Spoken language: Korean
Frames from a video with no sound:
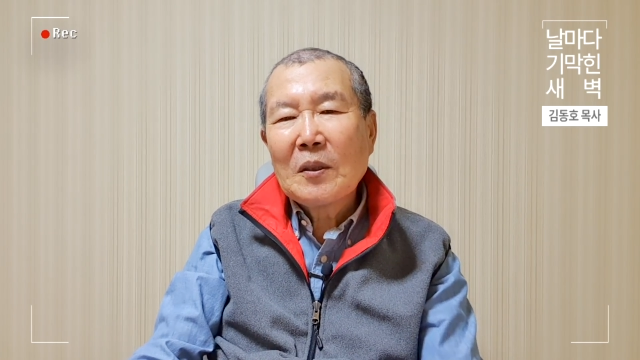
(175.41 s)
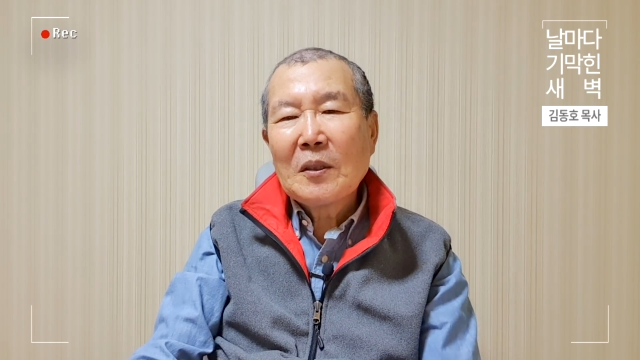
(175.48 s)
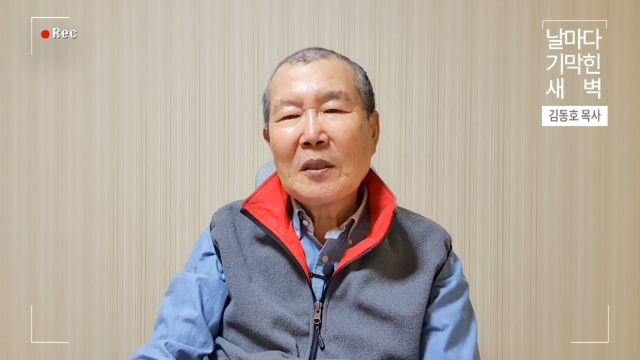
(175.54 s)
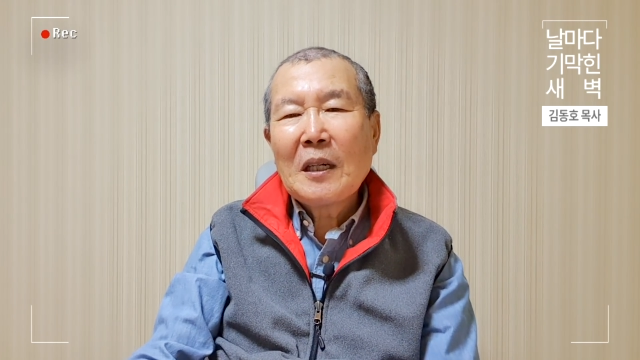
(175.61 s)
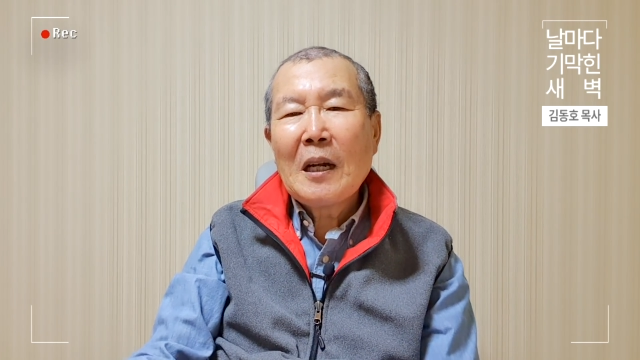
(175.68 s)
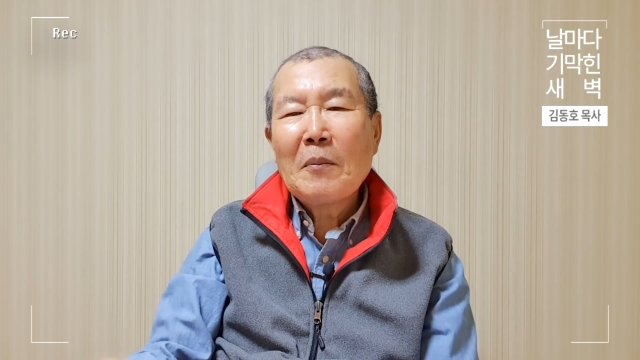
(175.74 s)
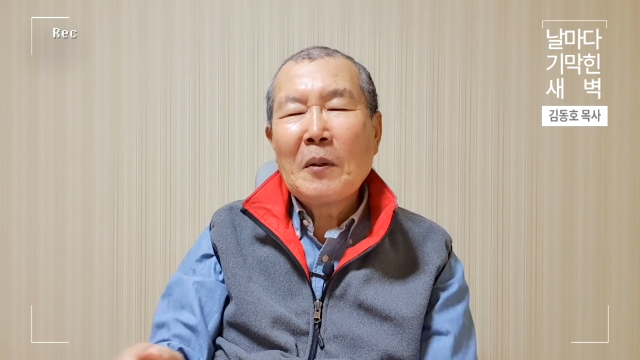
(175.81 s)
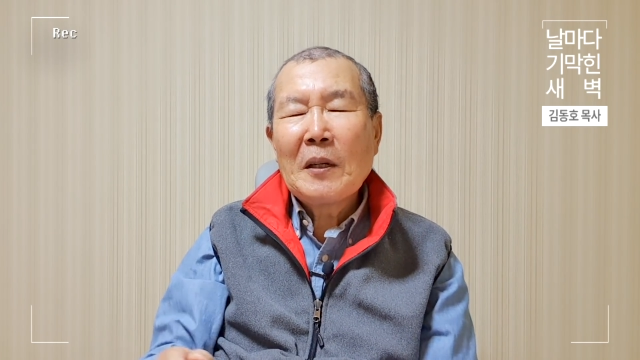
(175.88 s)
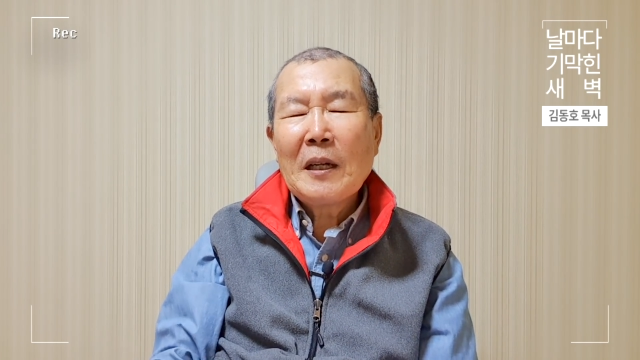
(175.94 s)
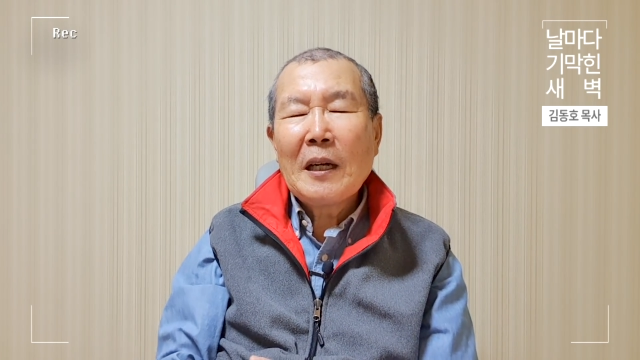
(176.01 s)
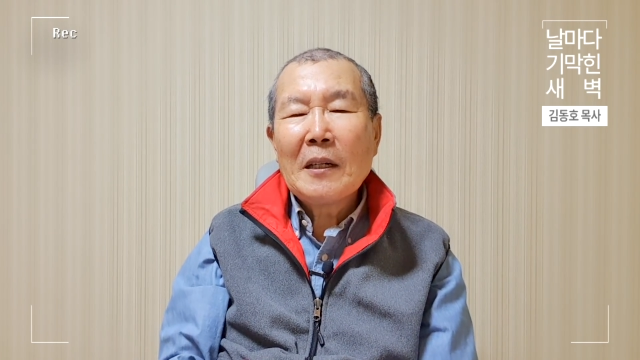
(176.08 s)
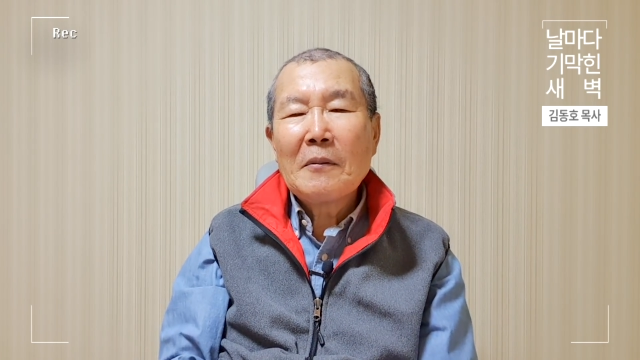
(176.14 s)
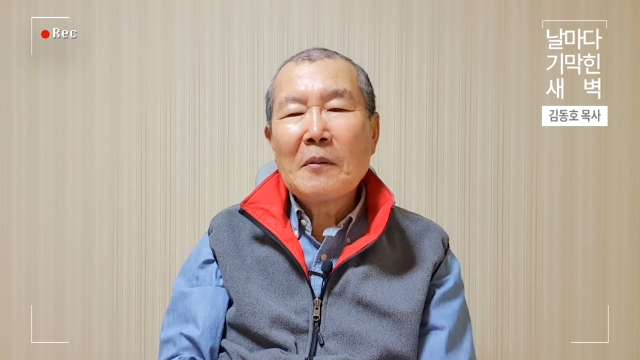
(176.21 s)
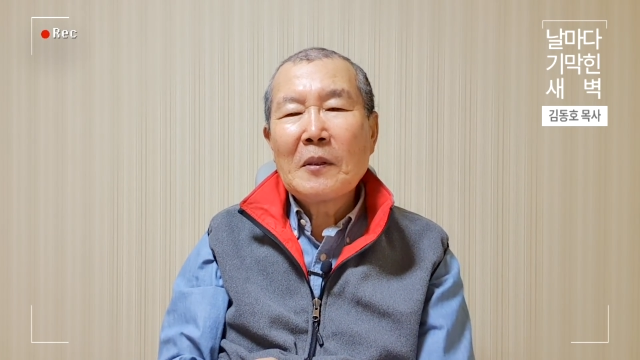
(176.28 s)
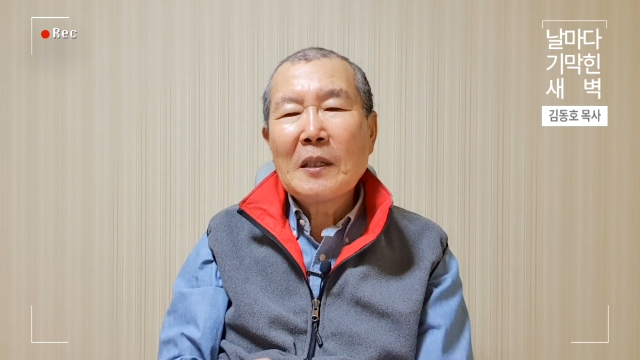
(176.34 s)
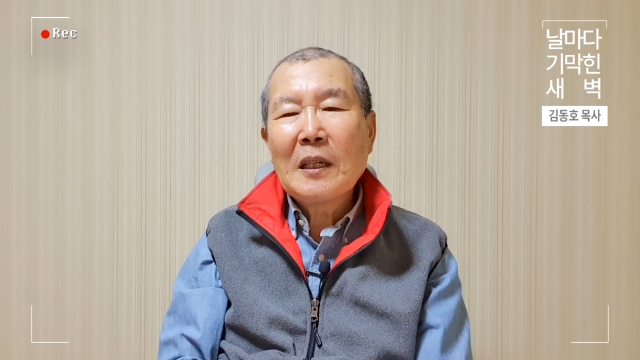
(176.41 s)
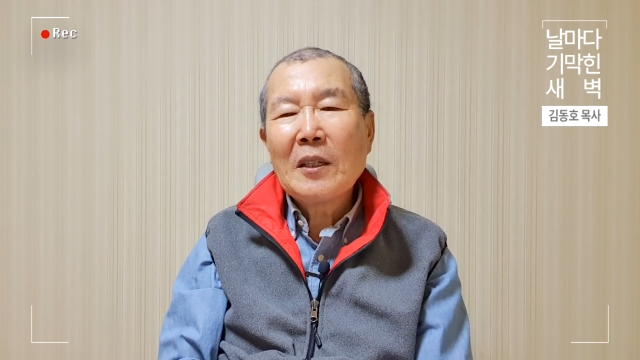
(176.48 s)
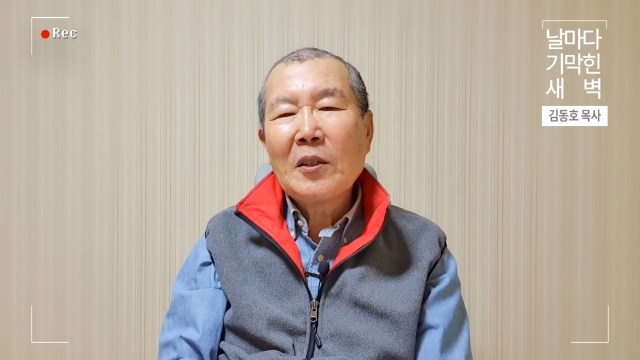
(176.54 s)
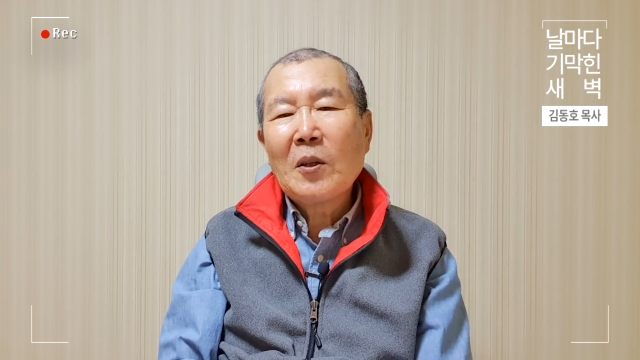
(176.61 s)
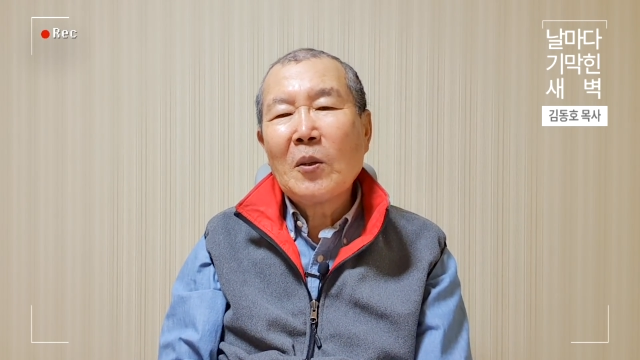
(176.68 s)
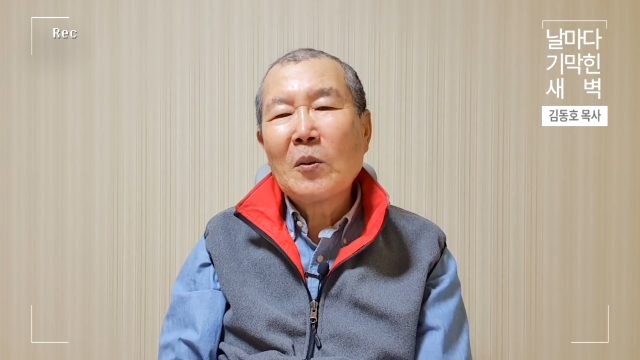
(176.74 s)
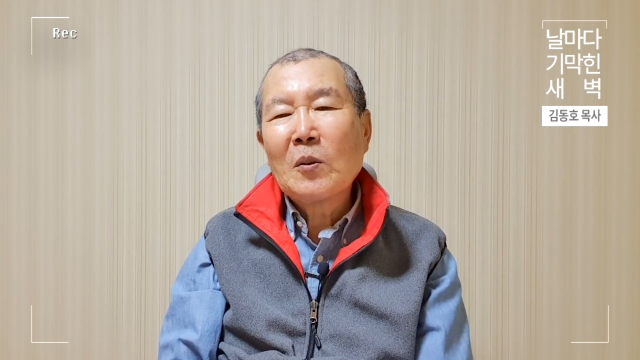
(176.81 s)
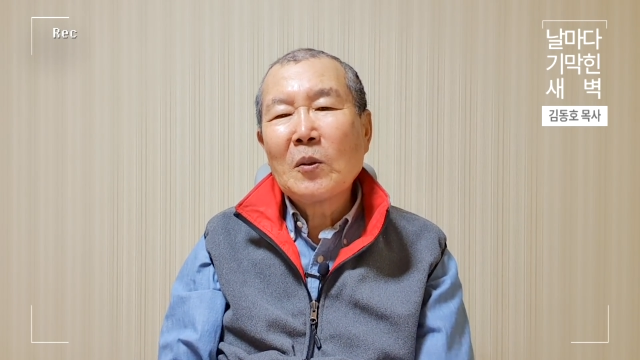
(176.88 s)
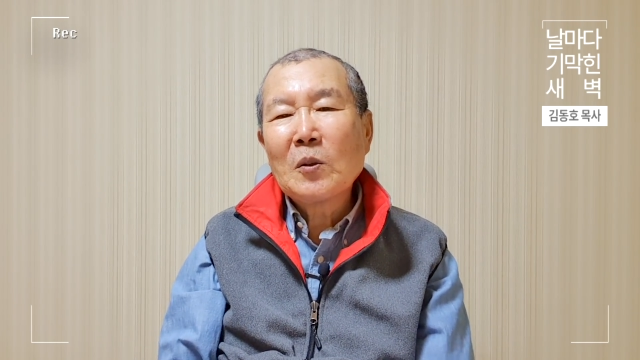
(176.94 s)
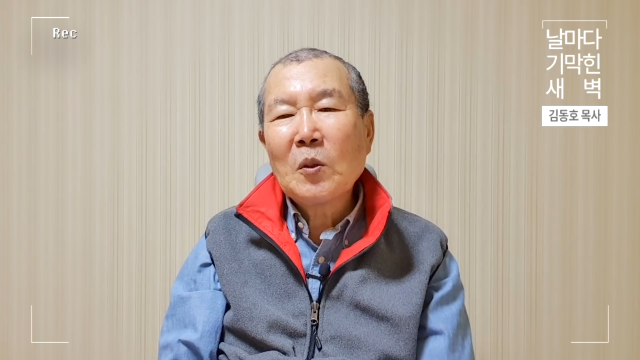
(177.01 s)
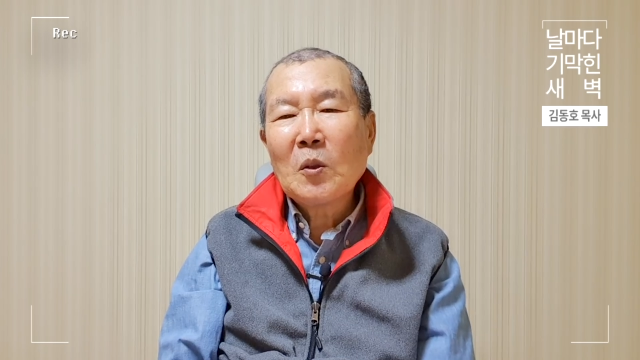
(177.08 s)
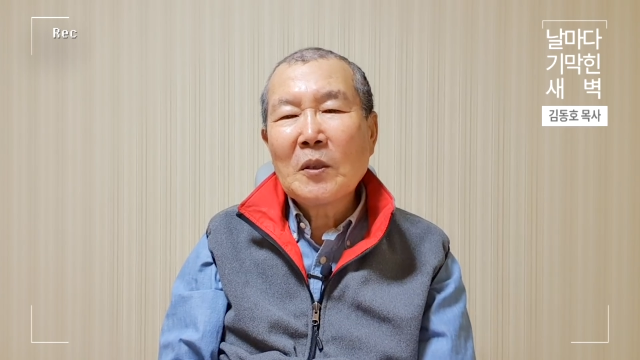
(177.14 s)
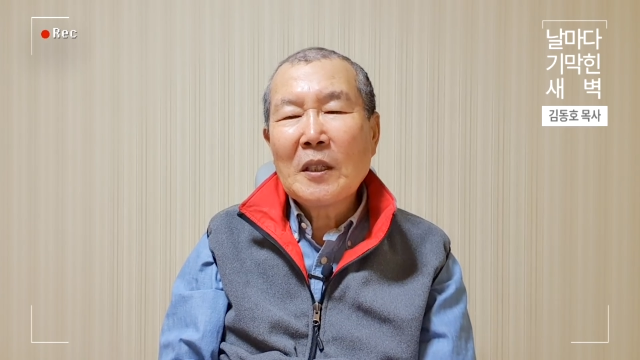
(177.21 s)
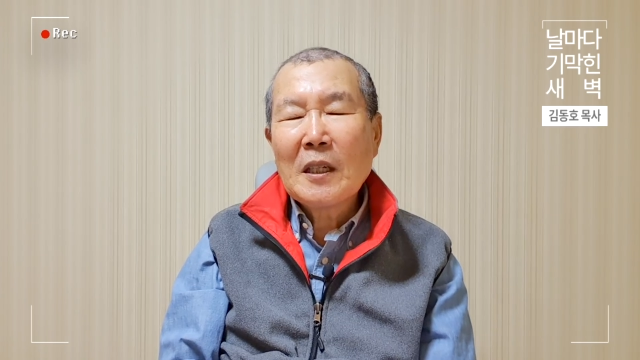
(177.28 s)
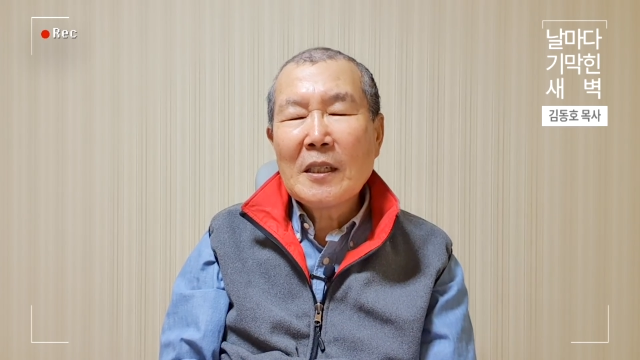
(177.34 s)
그 할머니 할아버지가 결국
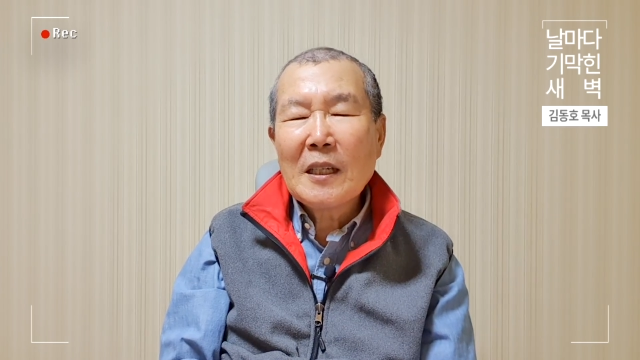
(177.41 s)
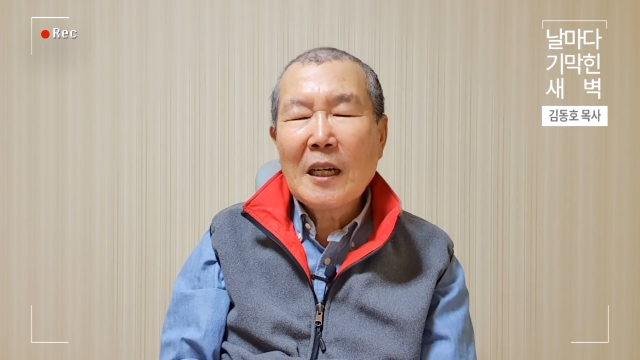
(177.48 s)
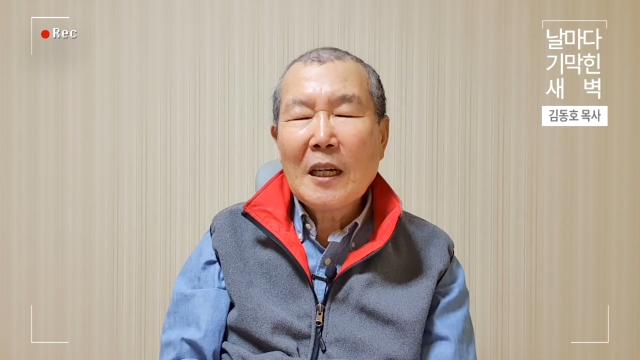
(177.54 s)
소세지를